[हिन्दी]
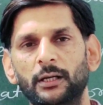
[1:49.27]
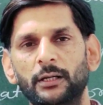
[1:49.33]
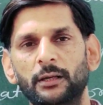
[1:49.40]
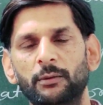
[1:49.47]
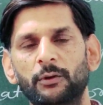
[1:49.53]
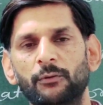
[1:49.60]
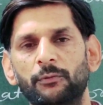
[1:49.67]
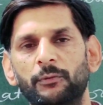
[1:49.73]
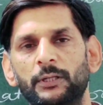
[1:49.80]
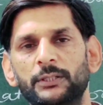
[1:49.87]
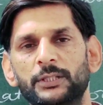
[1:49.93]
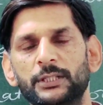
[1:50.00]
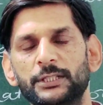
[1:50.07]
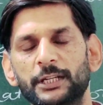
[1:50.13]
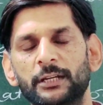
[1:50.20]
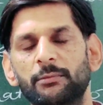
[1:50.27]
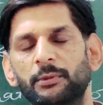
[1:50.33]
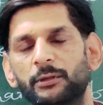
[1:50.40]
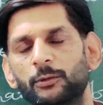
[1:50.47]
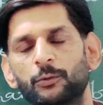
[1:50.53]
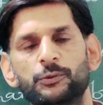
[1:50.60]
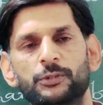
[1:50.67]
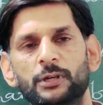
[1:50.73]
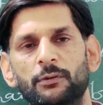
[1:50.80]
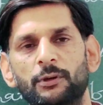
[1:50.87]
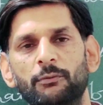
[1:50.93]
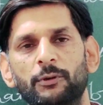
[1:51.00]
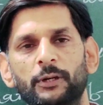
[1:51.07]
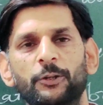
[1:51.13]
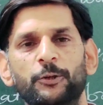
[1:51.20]
नंबर ऑफ वर्ड्स की जगह अपन कौन सा
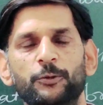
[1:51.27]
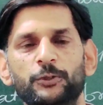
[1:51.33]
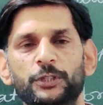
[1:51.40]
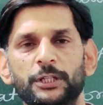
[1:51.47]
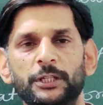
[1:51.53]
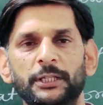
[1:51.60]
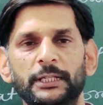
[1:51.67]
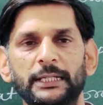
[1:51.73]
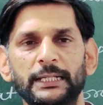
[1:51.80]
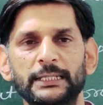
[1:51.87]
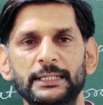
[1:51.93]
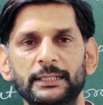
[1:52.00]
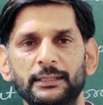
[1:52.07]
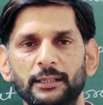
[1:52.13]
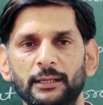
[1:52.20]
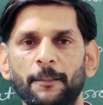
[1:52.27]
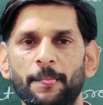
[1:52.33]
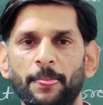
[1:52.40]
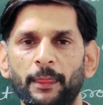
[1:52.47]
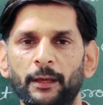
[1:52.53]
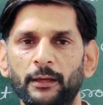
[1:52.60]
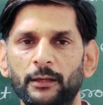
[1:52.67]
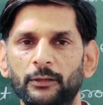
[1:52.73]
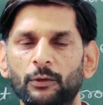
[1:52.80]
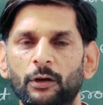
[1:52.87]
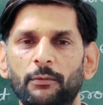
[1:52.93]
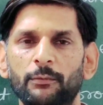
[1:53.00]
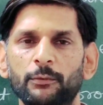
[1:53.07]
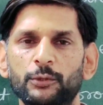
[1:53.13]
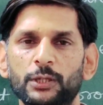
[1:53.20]
वन वर्ड यूज कर सकते हैं
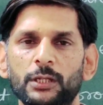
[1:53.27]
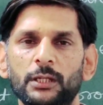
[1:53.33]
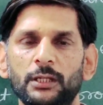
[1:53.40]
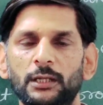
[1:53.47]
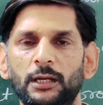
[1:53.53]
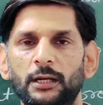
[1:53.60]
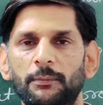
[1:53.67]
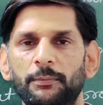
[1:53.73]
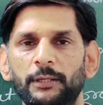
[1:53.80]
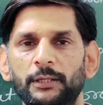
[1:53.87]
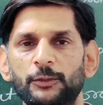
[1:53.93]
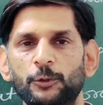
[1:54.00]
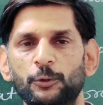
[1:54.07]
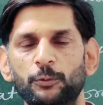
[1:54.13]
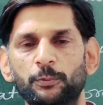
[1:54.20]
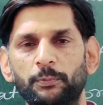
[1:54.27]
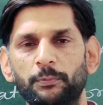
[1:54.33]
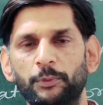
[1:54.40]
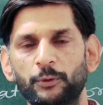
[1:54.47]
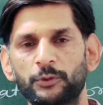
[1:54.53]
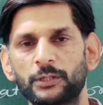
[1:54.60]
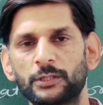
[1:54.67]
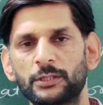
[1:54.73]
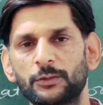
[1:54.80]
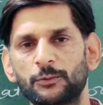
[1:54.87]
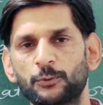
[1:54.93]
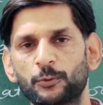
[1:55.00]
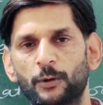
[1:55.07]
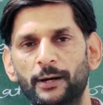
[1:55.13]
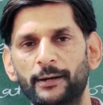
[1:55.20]
तो हम उसी अपनी जो प्रोसेस
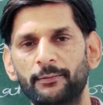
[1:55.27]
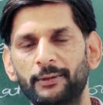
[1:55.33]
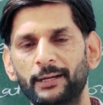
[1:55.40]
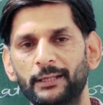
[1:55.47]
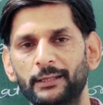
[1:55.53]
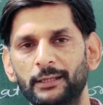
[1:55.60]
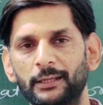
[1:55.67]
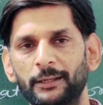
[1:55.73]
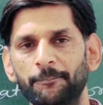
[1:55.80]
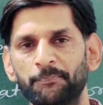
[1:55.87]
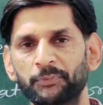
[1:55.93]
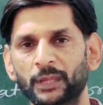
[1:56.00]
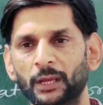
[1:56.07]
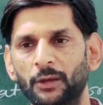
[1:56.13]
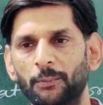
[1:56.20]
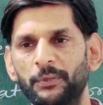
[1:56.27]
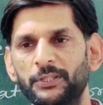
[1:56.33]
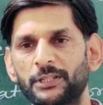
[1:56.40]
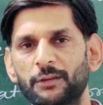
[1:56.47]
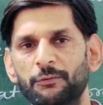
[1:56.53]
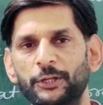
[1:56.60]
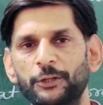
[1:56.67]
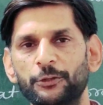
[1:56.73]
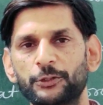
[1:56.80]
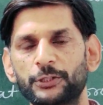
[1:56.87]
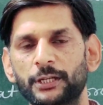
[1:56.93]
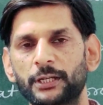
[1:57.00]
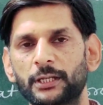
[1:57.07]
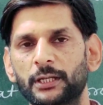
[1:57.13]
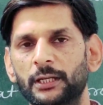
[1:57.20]
थी उसको आगे बढ़ाते हैं पिछले
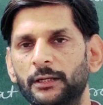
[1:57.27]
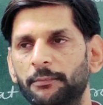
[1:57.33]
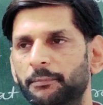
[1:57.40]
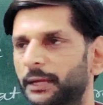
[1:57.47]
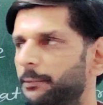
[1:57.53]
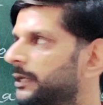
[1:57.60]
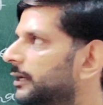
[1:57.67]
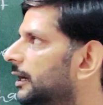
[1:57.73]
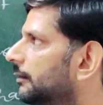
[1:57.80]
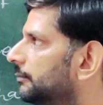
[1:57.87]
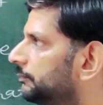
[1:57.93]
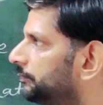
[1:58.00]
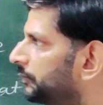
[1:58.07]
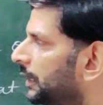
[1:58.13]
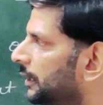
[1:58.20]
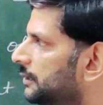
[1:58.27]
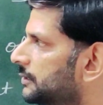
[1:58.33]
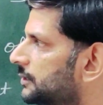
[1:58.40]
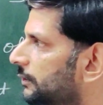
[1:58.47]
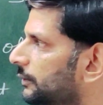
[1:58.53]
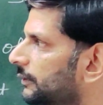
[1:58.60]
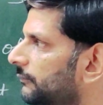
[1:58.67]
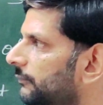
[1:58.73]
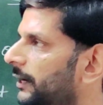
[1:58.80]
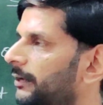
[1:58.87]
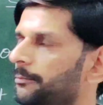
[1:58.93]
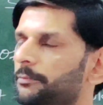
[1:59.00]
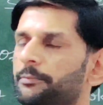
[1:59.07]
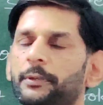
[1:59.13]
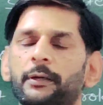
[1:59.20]
वीडियोस तक में भी हम
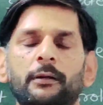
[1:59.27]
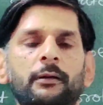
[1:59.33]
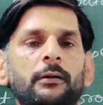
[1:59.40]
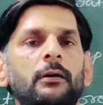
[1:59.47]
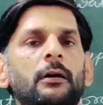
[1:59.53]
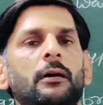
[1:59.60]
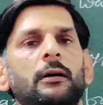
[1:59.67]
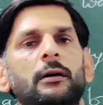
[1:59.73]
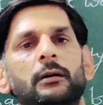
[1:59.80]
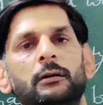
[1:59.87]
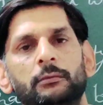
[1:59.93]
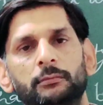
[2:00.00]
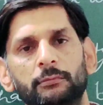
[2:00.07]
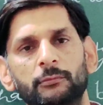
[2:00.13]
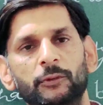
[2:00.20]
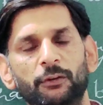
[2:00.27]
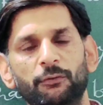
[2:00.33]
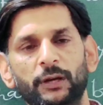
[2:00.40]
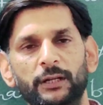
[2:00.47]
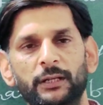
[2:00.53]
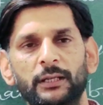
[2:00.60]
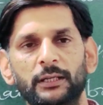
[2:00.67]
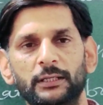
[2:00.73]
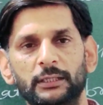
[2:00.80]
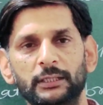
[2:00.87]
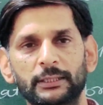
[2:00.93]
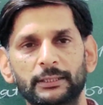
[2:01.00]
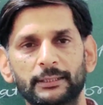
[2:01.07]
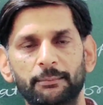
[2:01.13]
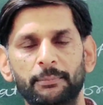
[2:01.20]
75 वन वर्ड
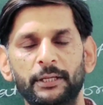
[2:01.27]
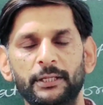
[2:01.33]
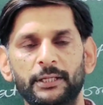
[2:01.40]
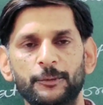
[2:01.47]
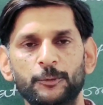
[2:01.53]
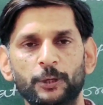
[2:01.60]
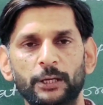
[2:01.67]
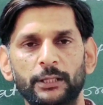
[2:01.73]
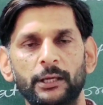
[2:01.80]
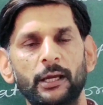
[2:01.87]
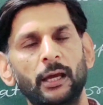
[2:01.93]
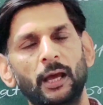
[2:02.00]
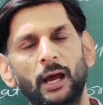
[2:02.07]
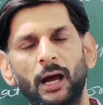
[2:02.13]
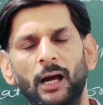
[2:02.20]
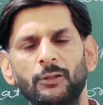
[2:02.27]
कंप्लीट कर चुके थे